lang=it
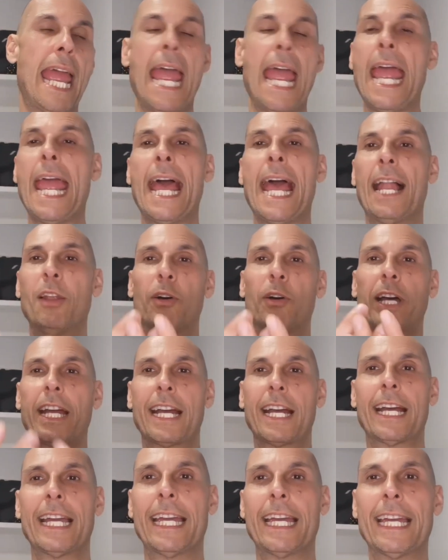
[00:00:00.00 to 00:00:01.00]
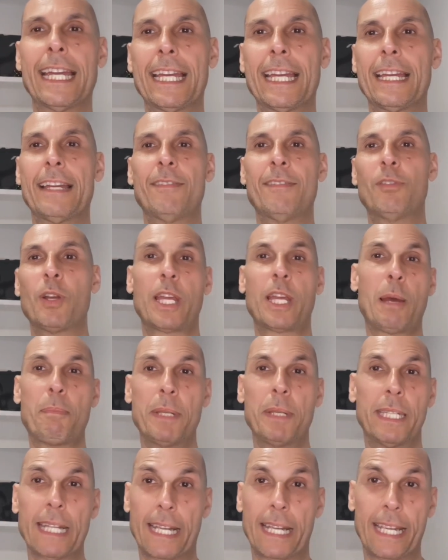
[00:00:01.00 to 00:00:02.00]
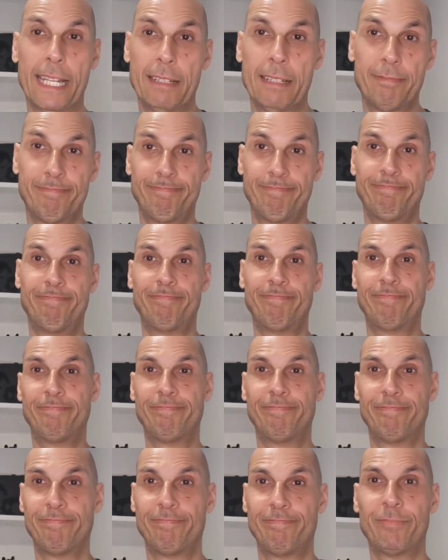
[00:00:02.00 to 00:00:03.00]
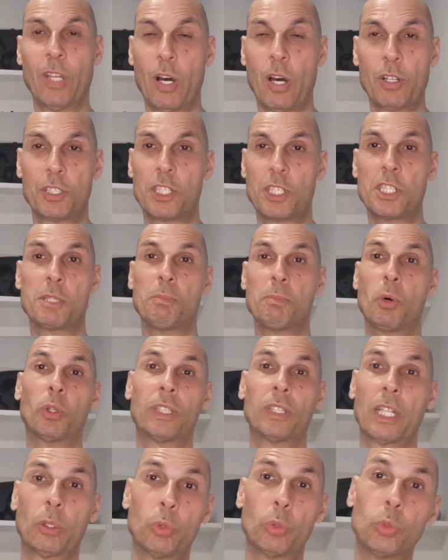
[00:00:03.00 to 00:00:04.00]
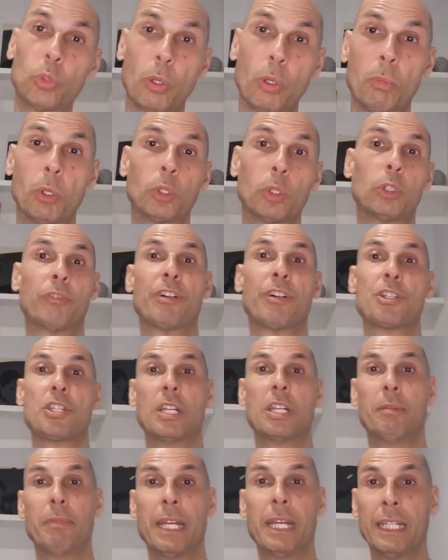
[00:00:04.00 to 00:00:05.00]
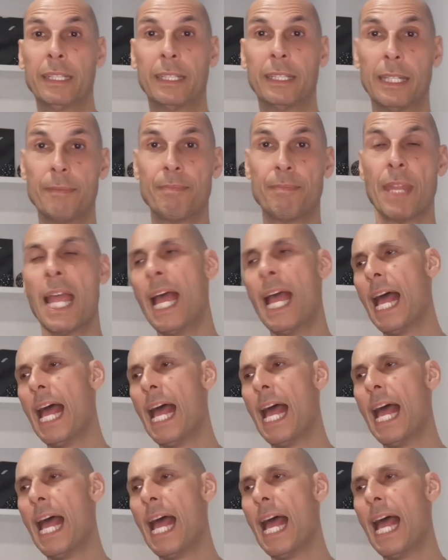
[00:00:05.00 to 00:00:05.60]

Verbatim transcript: e eh, allora eh, voi capite che no, si smonta tutto molto facilmente.